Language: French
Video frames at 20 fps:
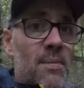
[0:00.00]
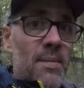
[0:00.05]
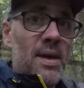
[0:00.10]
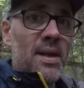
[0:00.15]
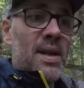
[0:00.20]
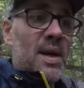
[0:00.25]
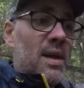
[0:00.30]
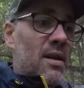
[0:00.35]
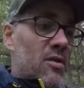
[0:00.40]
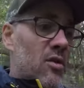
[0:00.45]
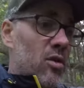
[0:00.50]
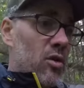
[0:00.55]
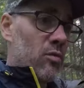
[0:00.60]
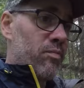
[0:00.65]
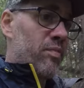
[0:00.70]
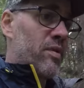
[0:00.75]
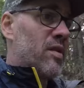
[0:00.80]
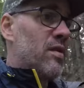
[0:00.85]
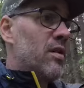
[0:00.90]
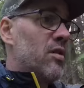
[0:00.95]
matin avec
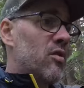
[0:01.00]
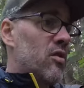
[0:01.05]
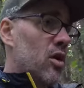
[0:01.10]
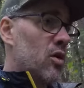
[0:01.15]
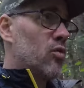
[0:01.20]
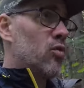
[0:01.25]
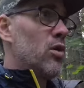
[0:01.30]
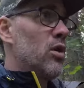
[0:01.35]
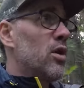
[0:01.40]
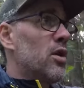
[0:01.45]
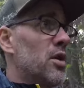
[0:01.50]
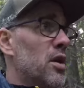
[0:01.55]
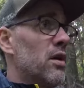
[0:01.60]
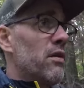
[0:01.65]
ce goût-là de